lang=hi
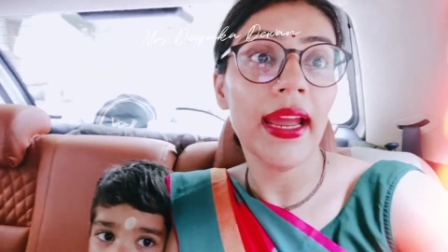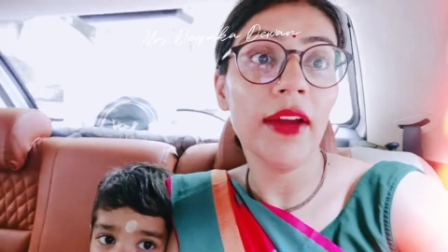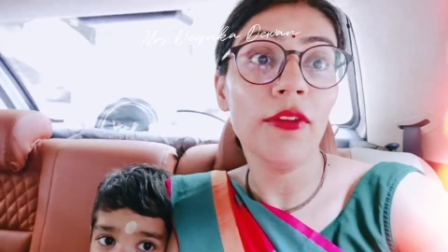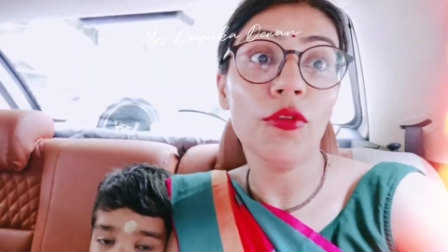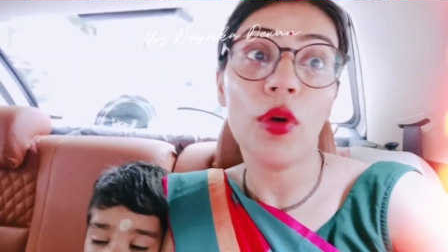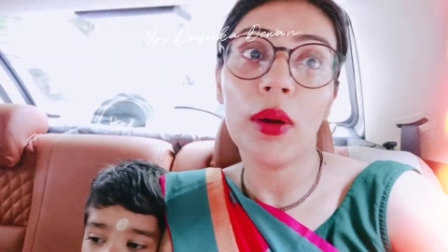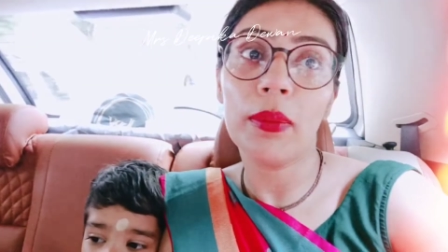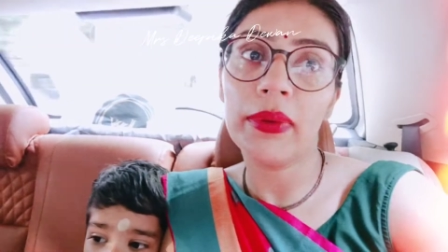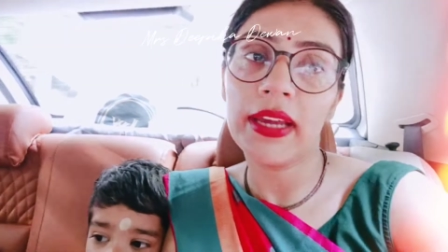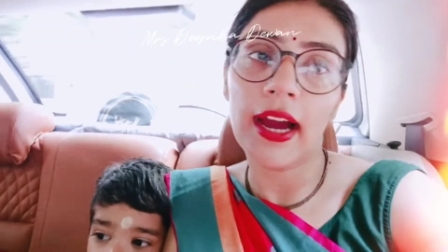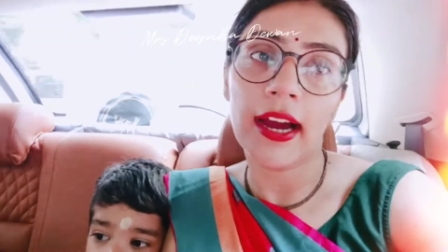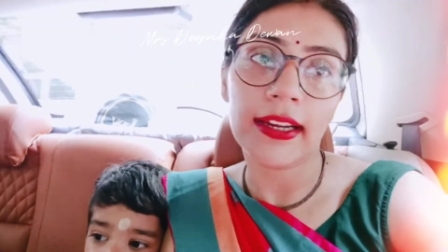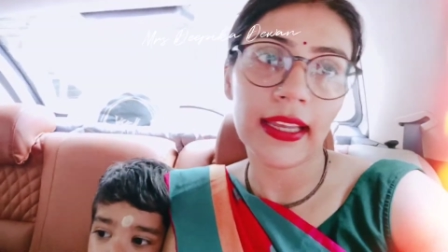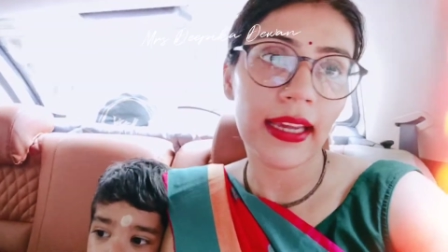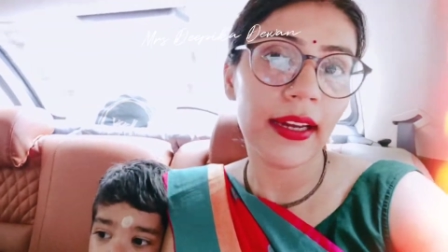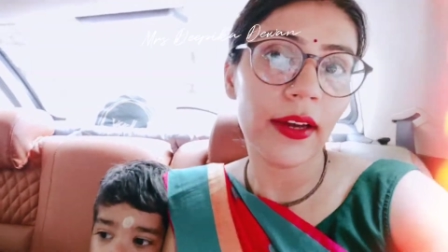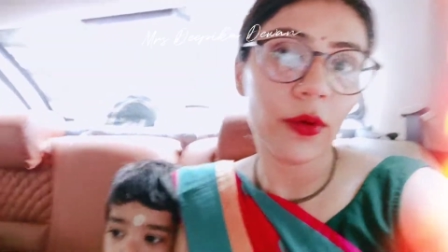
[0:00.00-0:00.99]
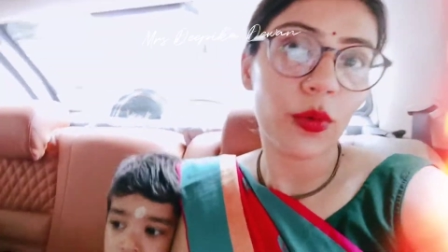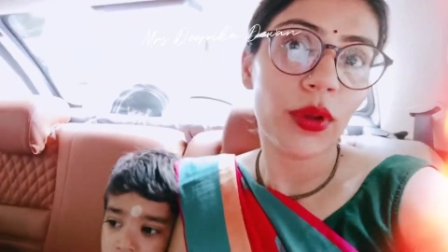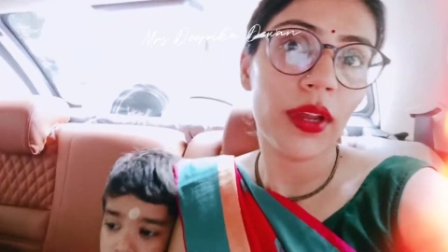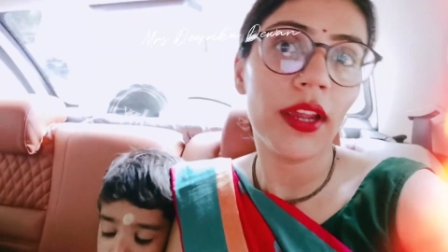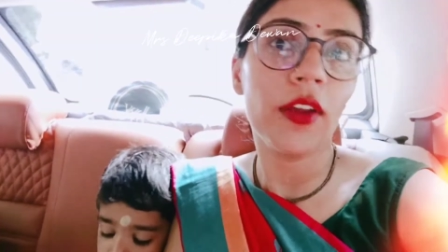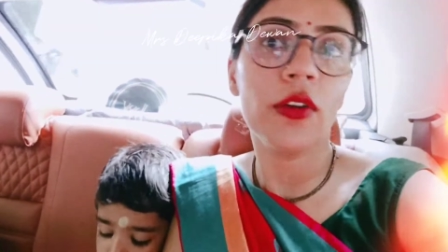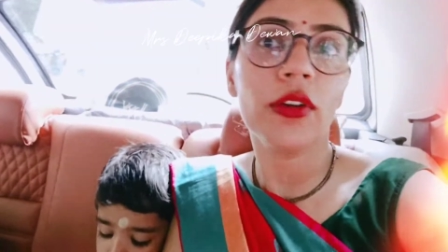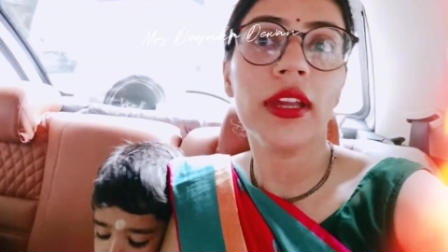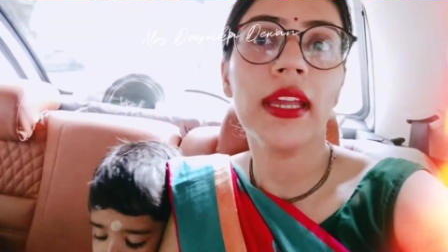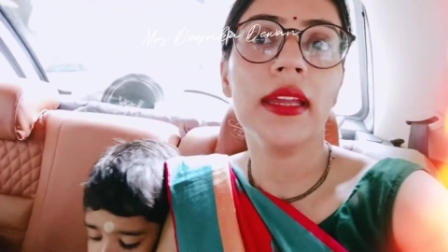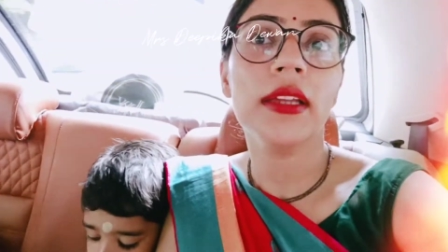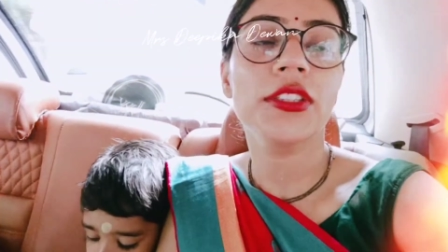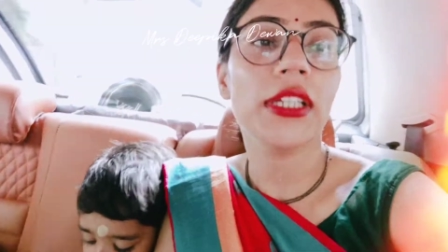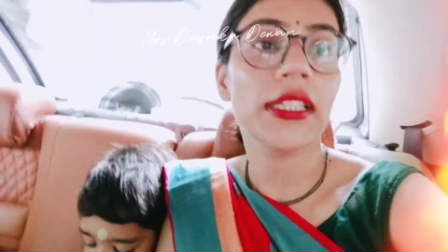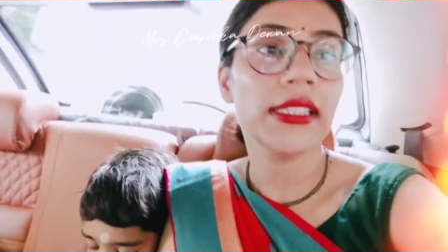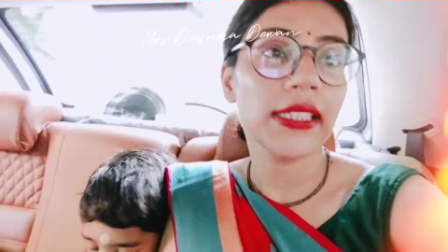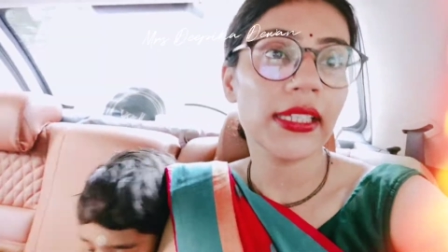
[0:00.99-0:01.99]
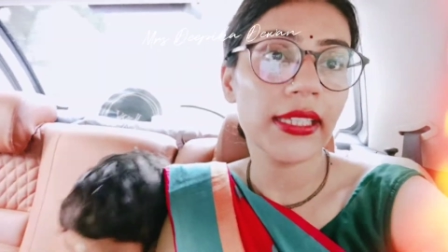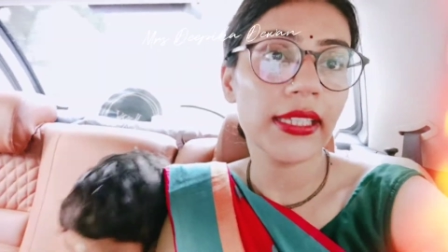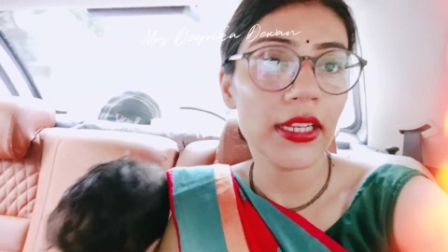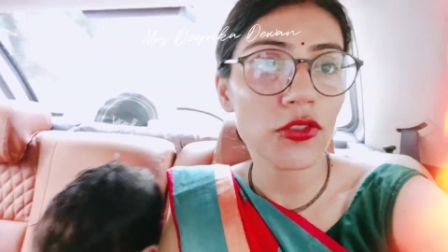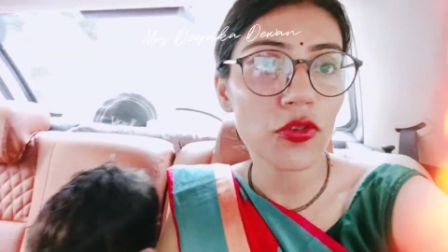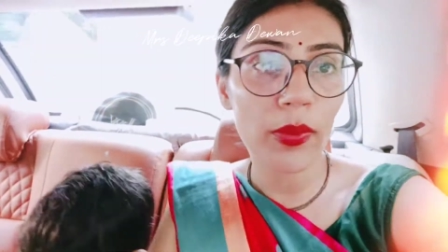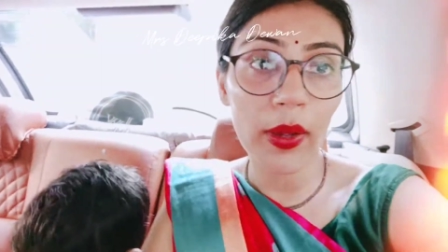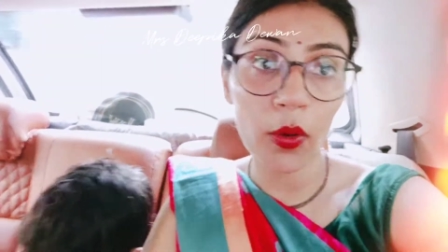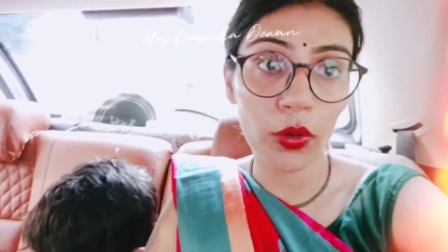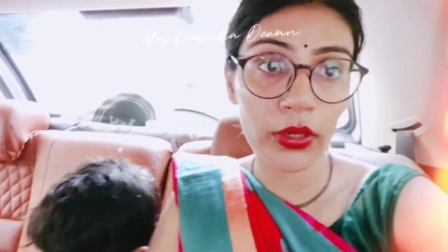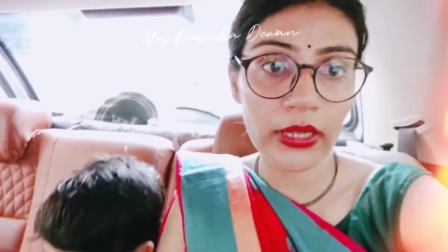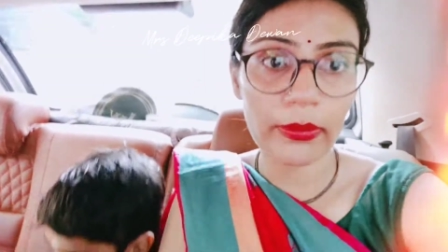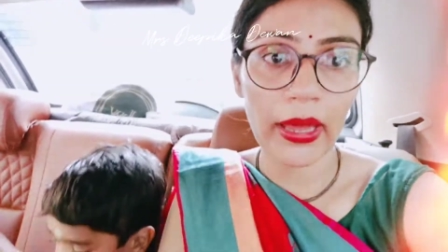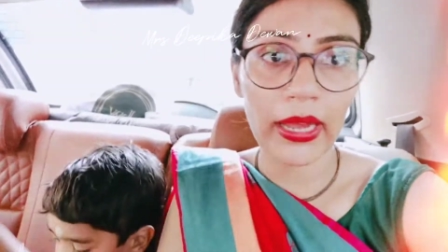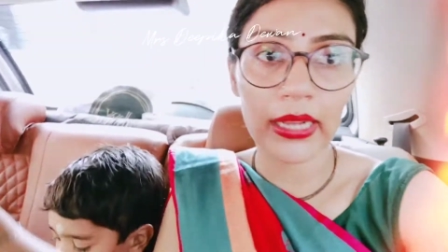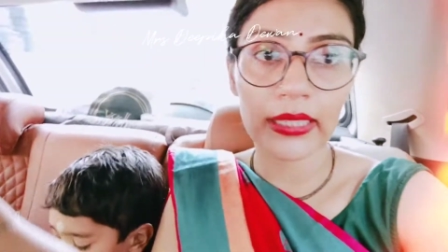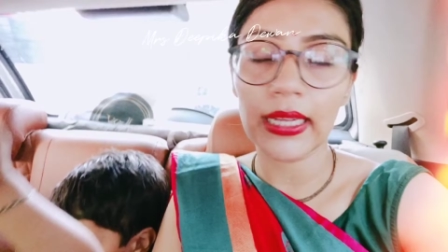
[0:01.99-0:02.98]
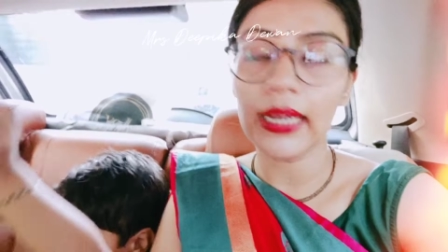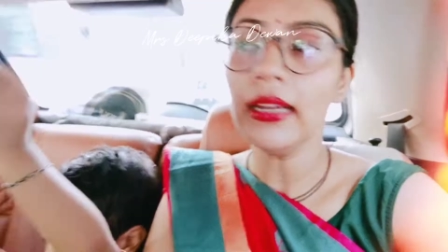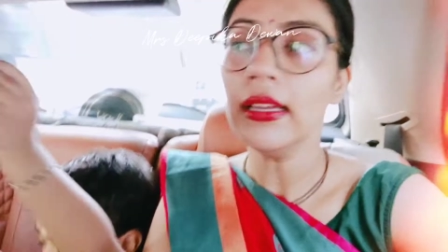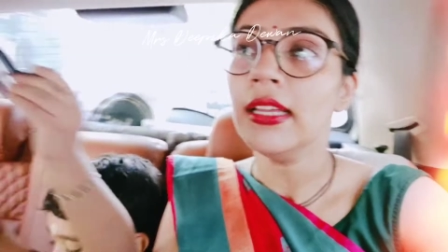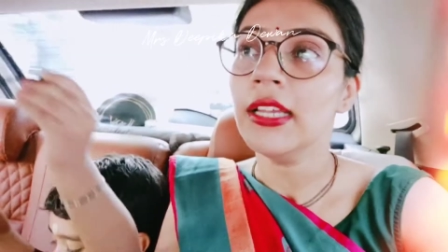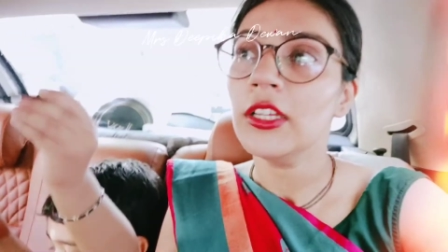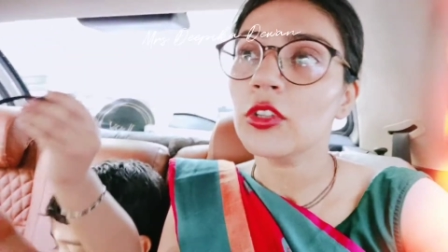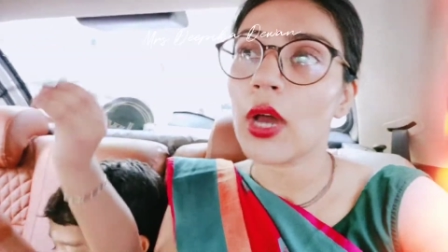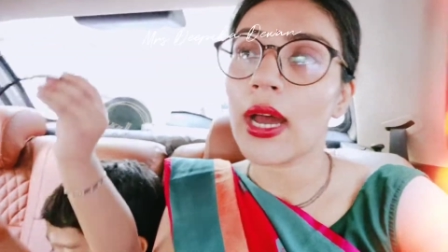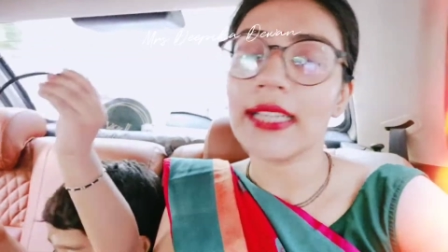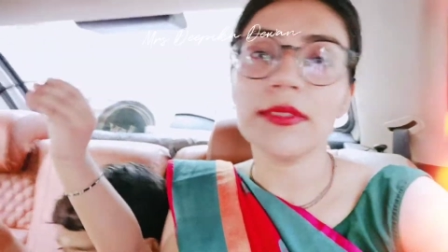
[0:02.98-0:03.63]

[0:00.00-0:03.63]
है वो अभी आके करूँगी क्योंकि जल्दी जल्दी ना सुबह हो नहीं पा रहा था